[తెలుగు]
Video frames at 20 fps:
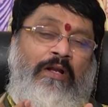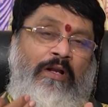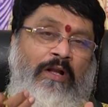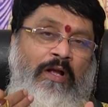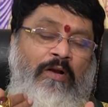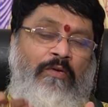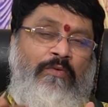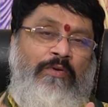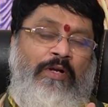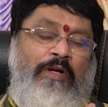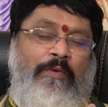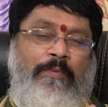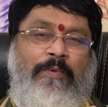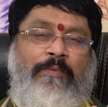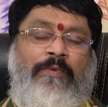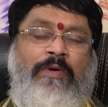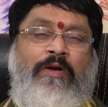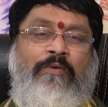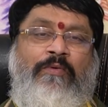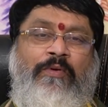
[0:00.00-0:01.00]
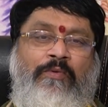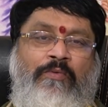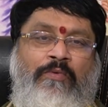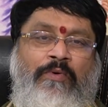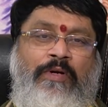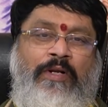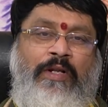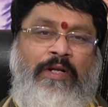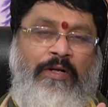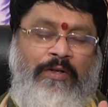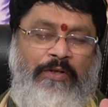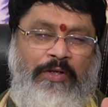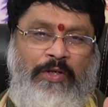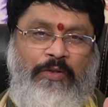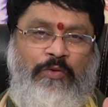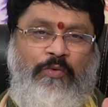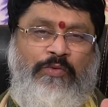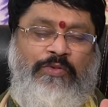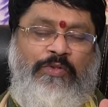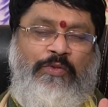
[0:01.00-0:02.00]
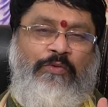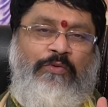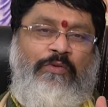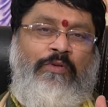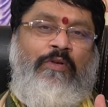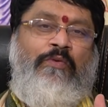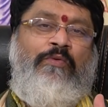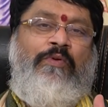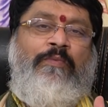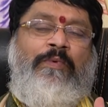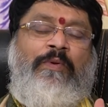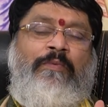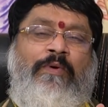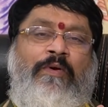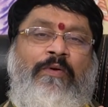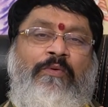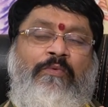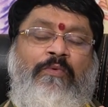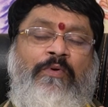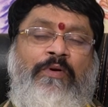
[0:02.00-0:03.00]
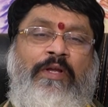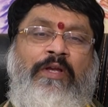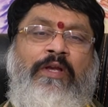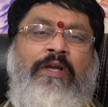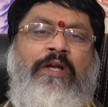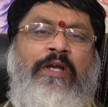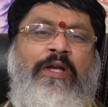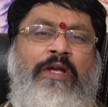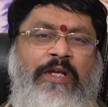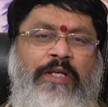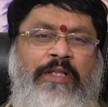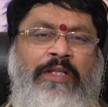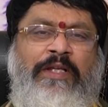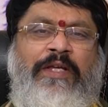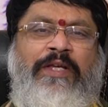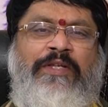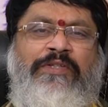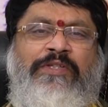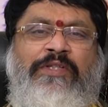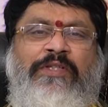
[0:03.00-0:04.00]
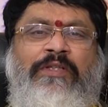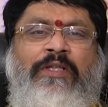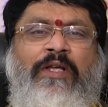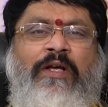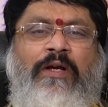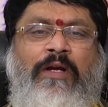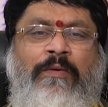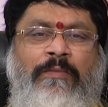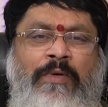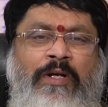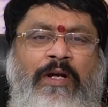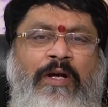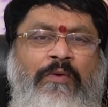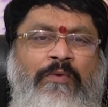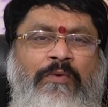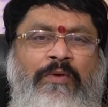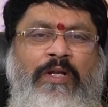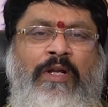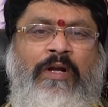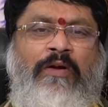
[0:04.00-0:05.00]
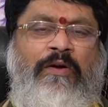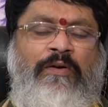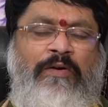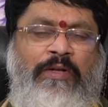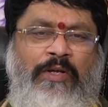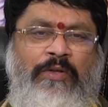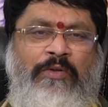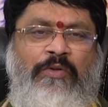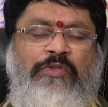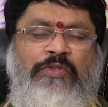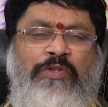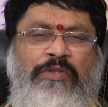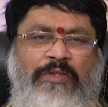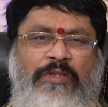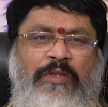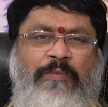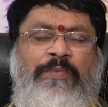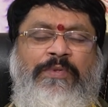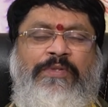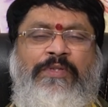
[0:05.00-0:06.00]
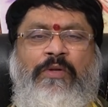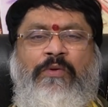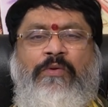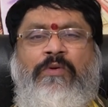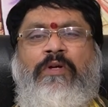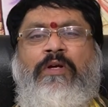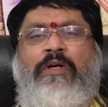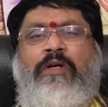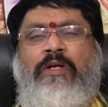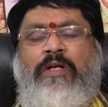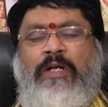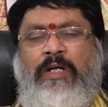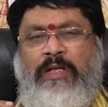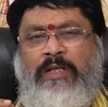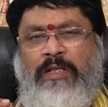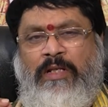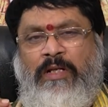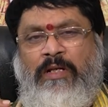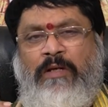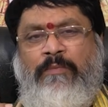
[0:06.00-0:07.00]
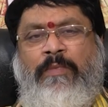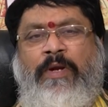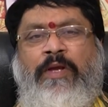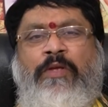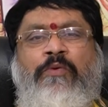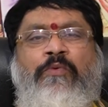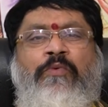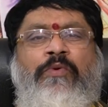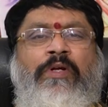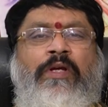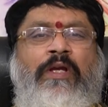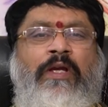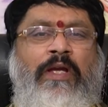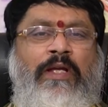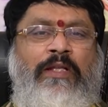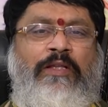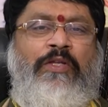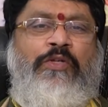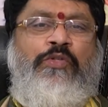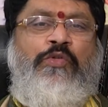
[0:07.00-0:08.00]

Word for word: రాహు యొక్క ప్రభావం అనుకోండి ఇక్కడ కేతు చతుర్థంలో ఉన్న ప్రభావం అనుకోండి ఇది కించింత అమ్మగారు ఉంటే వాడికి ఏదో చిన్న పిసరు ఏదైనా మైన్యూట్గా హెల్త్